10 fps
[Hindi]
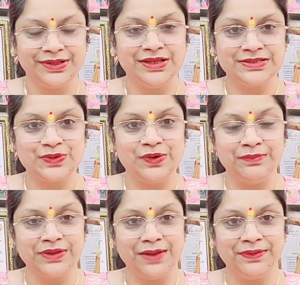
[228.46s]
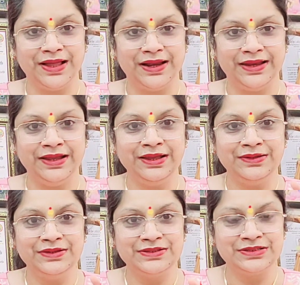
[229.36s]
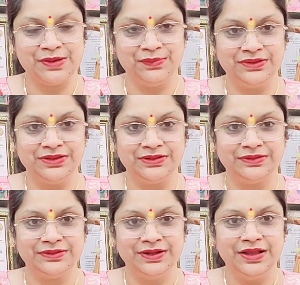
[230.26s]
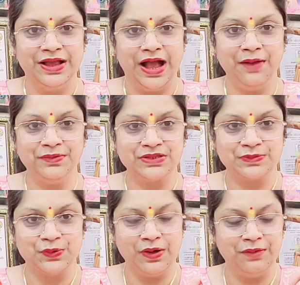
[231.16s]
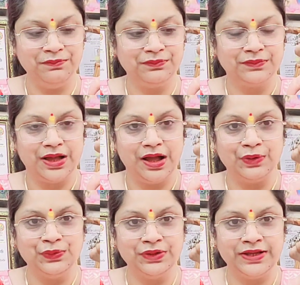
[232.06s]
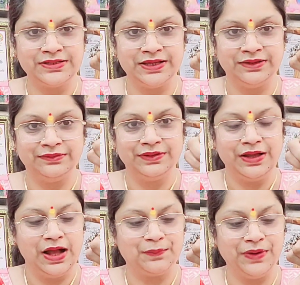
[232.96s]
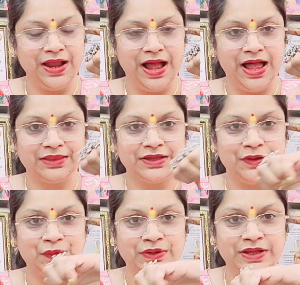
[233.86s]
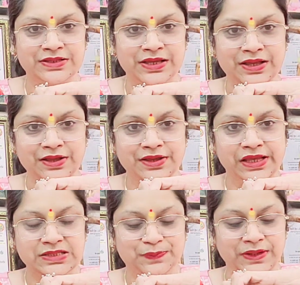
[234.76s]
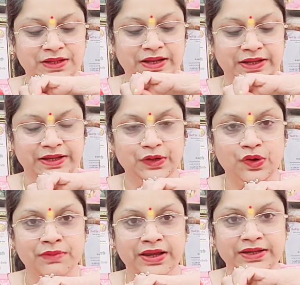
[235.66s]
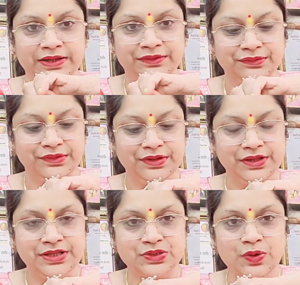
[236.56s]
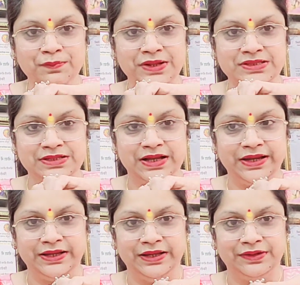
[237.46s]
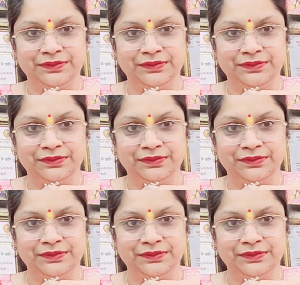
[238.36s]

इसको हम क्या बना रहे हैं समुद्र अब इसको हम अंगूठे से अपने हाथ के अंगूठे से स्पिन करेंगे घुमाएंगे इसको मिक्स करेंगे